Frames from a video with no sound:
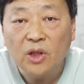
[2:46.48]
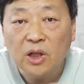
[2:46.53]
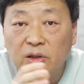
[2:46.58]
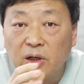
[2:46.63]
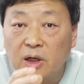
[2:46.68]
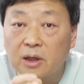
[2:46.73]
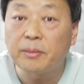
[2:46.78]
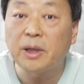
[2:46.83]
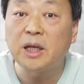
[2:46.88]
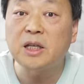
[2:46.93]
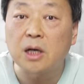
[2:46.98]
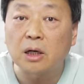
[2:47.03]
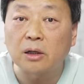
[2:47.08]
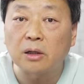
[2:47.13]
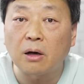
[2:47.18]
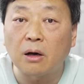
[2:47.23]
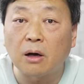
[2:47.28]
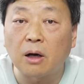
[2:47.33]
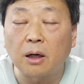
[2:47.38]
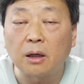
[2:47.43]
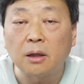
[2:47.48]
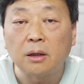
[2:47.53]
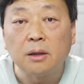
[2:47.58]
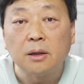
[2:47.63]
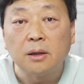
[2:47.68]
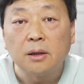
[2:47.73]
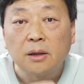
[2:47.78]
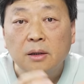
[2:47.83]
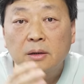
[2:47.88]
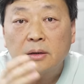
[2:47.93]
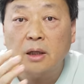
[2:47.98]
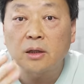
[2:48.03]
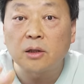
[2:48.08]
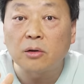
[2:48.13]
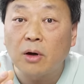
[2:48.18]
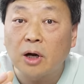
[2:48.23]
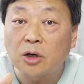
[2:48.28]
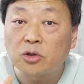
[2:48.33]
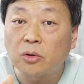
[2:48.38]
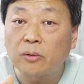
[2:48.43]
但是没想到啊。他这
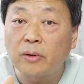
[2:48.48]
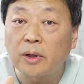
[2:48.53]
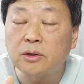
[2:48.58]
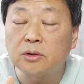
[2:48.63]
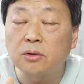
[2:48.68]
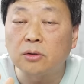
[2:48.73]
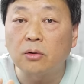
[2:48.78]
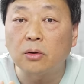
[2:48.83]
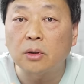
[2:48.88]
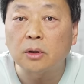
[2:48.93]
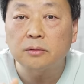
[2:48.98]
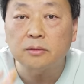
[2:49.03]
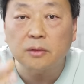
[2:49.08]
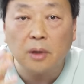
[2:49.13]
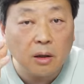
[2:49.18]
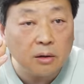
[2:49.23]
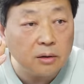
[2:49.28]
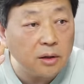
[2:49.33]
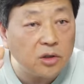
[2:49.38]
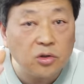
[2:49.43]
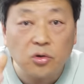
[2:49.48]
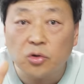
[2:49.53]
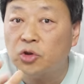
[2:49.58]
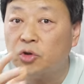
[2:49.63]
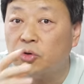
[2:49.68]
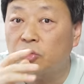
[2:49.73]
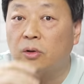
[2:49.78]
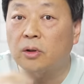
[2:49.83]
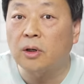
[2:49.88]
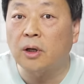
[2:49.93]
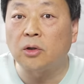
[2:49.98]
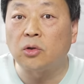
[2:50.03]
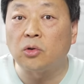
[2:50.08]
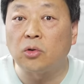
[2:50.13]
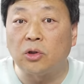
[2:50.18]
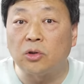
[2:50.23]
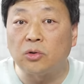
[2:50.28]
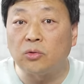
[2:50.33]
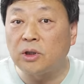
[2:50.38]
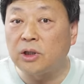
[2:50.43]
话说完之后，当天就受到了很
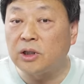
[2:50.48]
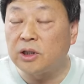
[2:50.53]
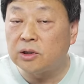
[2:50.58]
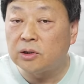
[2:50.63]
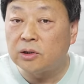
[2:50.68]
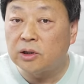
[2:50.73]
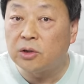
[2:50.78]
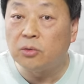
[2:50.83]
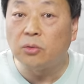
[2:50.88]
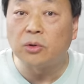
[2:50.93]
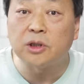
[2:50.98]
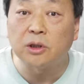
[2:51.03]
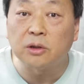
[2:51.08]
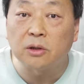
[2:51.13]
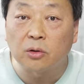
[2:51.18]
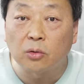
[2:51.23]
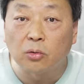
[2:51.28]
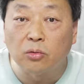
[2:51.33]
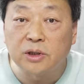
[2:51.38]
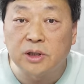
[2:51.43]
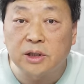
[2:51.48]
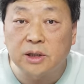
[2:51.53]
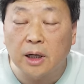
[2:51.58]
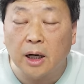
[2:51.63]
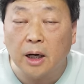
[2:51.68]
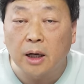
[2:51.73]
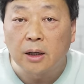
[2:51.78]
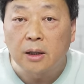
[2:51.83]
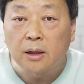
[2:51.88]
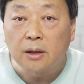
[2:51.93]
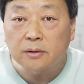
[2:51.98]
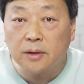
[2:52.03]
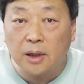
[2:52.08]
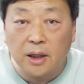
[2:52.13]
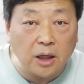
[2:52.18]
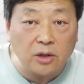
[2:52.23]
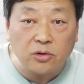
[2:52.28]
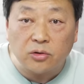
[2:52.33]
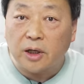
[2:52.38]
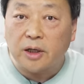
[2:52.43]
多人对李李国庆的攻击啊！大
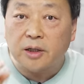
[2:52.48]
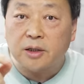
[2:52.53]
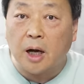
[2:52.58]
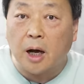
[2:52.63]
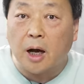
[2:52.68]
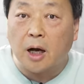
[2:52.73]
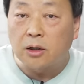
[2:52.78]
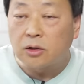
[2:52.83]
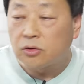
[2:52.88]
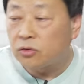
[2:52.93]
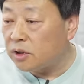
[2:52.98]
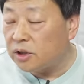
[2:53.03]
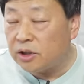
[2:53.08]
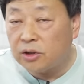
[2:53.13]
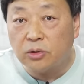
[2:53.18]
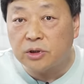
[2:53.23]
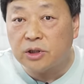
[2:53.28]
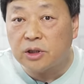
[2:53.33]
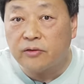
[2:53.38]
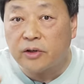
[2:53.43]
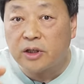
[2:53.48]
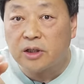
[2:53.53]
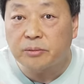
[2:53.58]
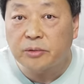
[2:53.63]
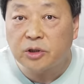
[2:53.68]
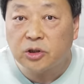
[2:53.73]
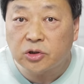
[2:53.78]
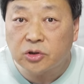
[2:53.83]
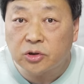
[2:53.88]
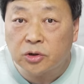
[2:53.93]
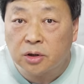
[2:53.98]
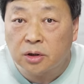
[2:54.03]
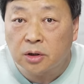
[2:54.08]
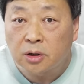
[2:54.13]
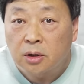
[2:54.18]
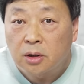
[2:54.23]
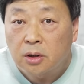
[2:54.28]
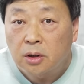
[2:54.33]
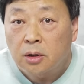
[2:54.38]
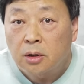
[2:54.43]
家就可以查，说李国庆为什么支持
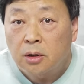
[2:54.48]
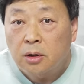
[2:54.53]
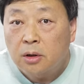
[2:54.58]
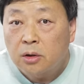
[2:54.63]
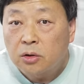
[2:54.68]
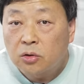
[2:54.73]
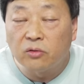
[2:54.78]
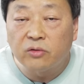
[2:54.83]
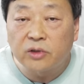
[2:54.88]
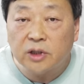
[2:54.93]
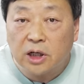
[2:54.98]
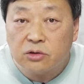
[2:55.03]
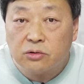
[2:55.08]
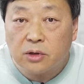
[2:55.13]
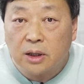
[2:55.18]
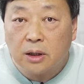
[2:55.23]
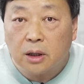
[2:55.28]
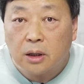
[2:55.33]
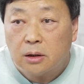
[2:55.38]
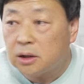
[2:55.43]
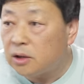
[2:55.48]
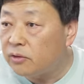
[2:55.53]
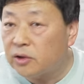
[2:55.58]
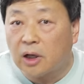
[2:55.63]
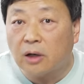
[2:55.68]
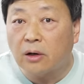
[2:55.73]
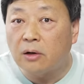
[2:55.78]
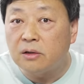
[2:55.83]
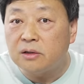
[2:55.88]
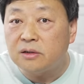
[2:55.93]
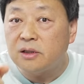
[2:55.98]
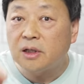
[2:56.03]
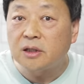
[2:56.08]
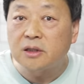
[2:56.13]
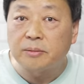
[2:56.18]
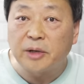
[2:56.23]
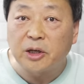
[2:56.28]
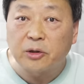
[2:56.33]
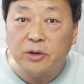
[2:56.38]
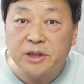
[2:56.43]
农夫山泉呢？因为他儿子也
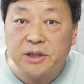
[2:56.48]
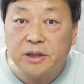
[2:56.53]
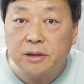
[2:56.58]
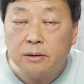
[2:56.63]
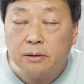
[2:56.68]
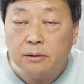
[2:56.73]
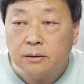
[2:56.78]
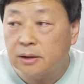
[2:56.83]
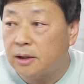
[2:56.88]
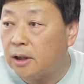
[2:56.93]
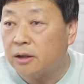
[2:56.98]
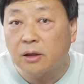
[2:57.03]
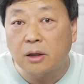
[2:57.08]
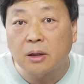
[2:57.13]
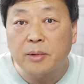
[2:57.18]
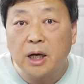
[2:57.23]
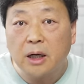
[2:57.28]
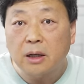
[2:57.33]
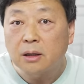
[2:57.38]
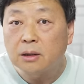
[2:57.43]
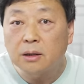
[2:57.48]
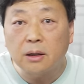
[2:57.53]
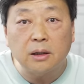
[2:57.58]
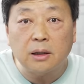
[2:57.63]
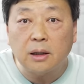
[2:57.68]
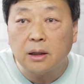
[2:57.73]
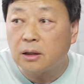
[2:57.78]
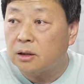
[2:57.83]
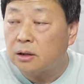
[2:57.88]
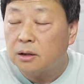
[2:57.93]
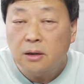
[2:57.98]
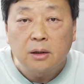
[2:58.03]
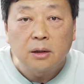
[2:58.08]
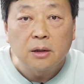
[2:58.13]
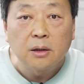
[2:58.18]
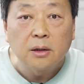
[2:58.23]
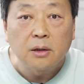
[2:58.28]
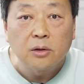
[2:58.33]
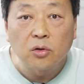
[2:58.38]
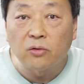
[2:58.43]
是美国籍，你看到了吗？跟那个
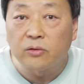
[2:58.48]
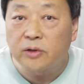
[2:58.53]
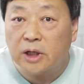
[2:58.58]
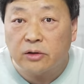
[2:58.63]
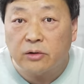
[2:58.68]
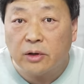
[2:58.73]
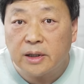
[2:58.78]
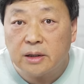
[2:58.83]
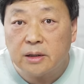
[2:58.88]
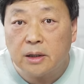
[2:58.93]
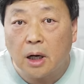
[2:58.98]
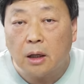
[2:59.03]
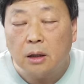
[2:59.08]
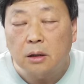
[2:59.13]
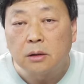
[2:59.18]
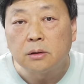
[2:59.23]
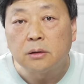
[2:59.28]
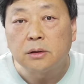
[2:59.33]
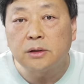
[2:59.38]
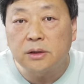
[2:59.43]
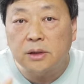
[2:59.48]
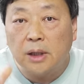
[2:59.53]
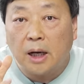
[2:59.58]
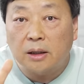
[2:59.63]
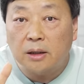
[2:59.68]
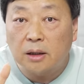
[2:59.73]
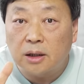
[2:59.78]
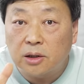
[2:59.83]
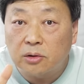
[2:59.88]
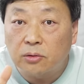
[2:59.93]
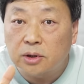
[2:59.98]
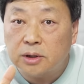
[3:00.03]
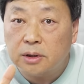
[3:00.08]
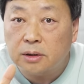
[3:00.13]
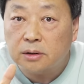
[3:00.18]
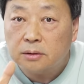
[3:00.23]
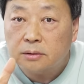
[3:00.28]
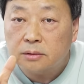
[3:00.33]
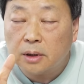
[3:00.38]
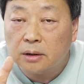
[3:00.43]
农夫山泉一样，吓得李国
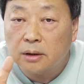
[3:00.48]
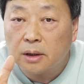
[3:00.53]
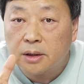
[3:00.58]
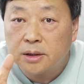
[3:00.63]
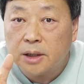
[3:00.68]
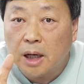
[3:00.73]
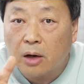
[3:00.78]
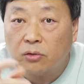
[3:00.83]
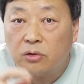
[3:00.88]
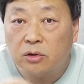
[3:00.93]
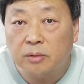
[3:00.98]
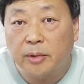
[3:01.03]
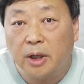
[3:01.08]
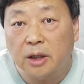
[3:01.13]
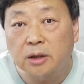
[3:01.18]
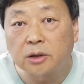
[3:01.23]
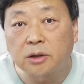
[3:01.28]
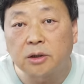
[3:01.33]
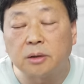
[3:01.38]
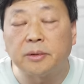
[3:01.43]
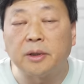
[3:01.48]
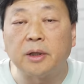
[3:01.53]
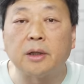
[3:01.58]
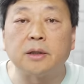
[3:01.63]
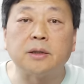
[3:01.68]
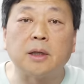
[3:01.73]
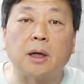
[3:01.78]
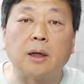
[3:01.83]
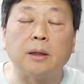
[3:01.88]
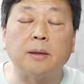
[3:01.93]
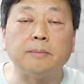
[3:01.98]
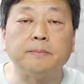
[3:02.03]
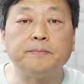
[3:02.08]
庆当天下午就把这个视频给删了。